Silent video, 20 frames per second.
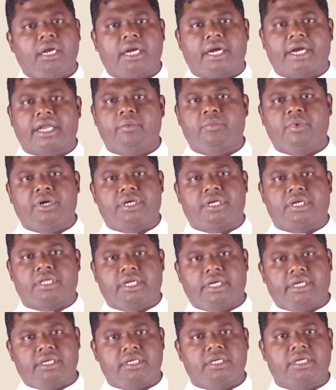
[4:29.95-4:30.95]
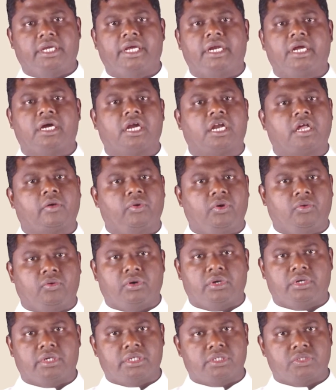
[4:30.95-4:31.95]
நடைபெற்றது என்று ஏற்கனவே
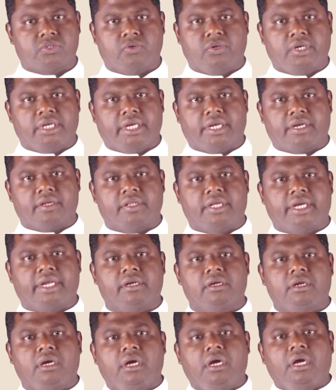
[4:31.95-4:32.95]
உங்களுக்கு சொல்லியிருந்தேன்